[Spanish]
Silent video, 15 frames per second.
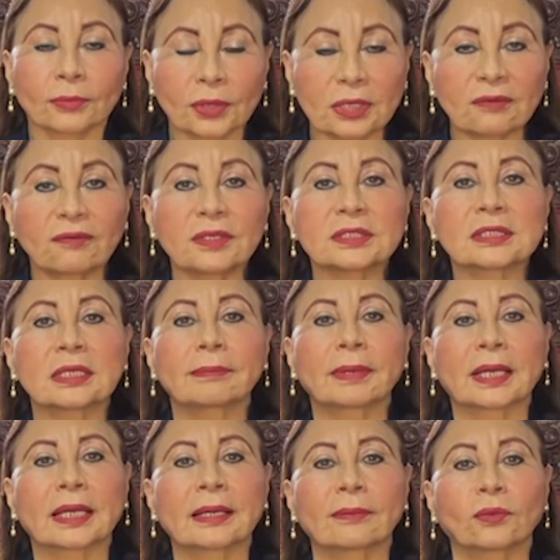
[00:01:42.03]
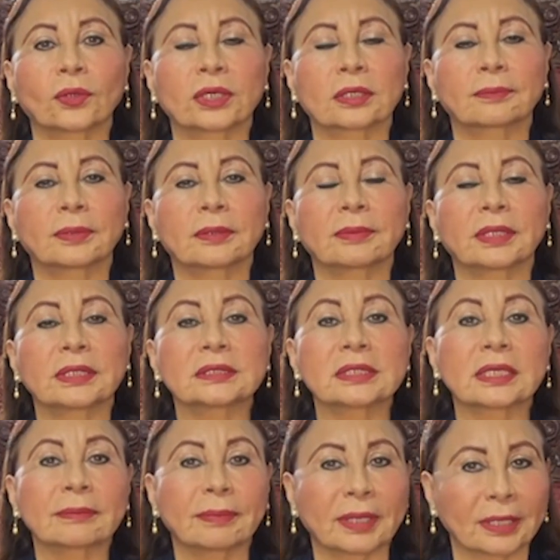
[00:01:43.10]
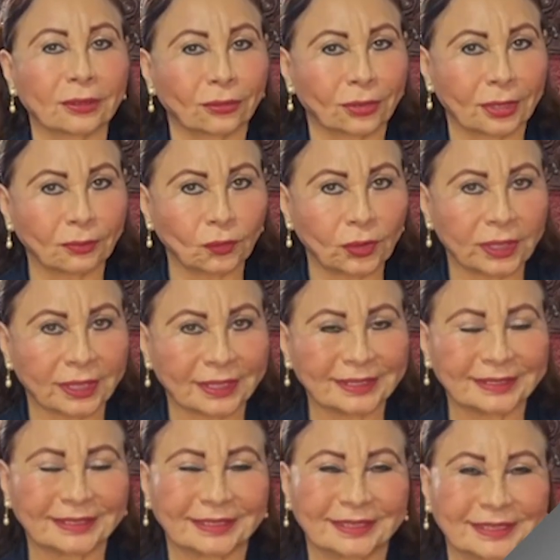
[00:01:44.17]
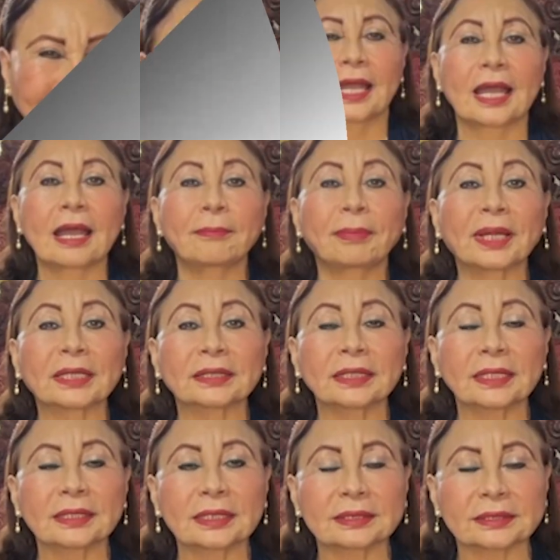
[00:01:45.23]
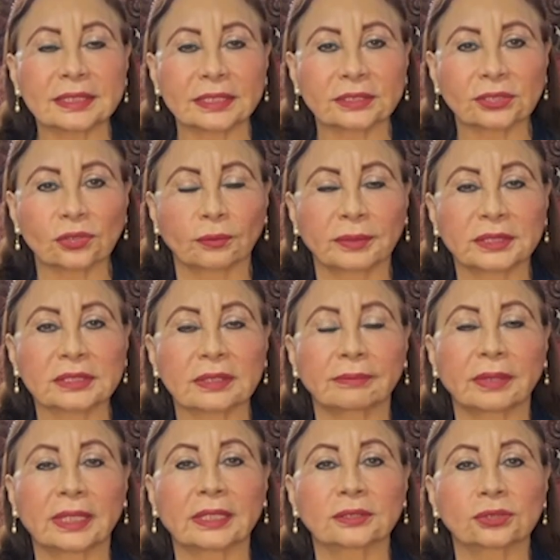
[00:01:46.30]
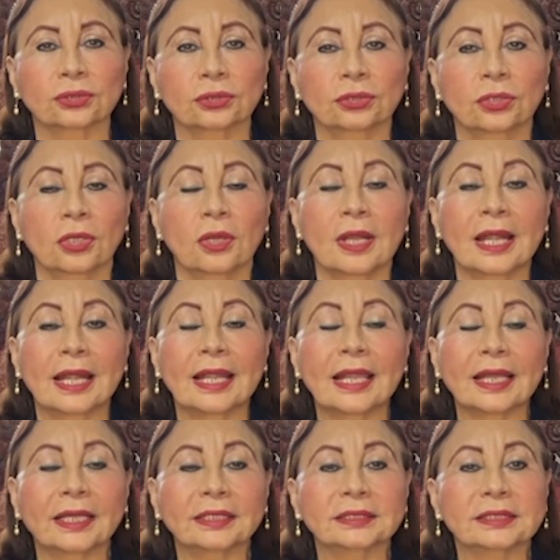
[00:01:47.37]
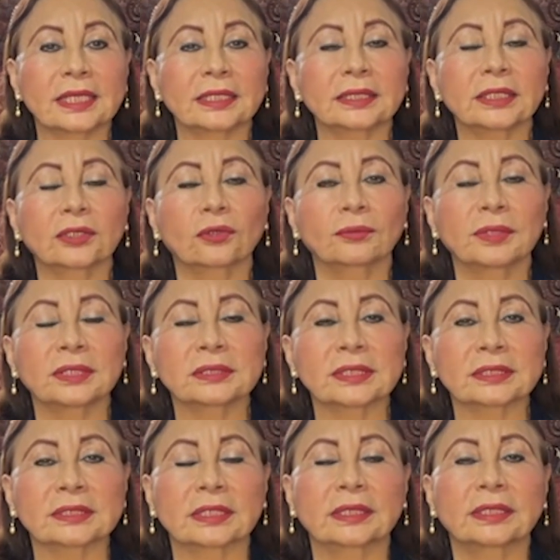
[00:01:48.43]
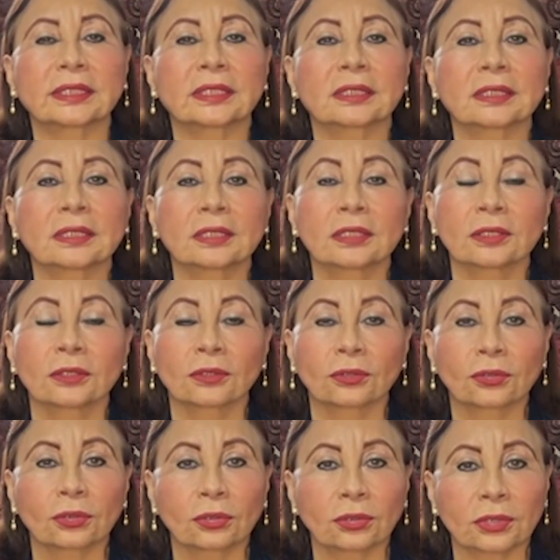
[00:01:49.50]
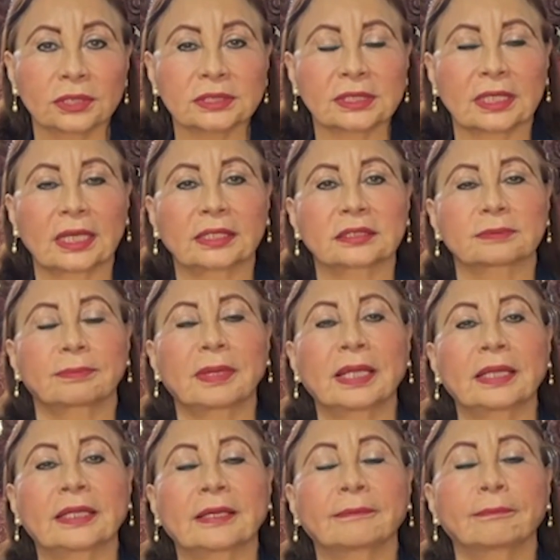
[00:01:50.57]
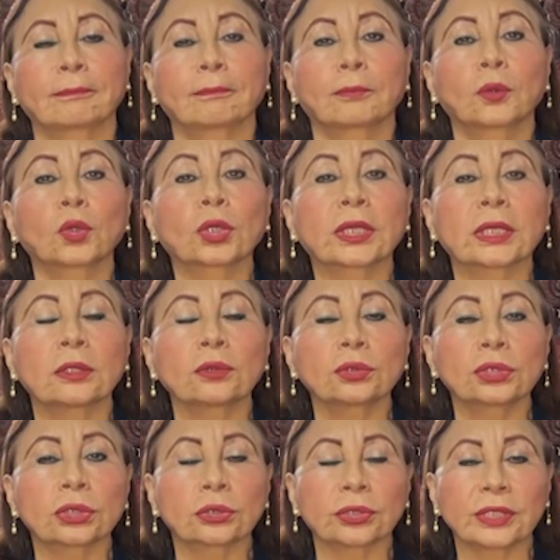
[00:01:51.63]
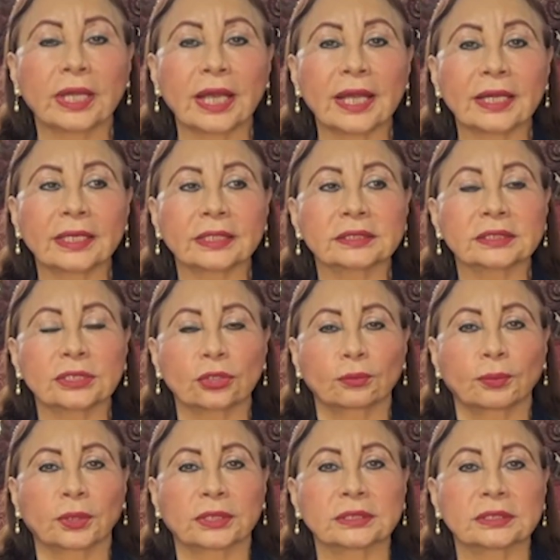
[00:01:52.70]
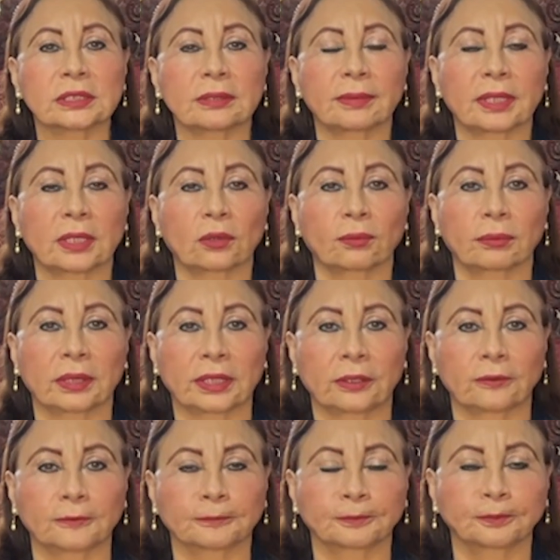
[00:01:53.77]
difícil para la mujer primeriza y para toda mujer. A partir del sexto mes de embarazo, la gestante comienza a sentir dolores en la espalda porque el útero ya ha crecido por encima del ombligo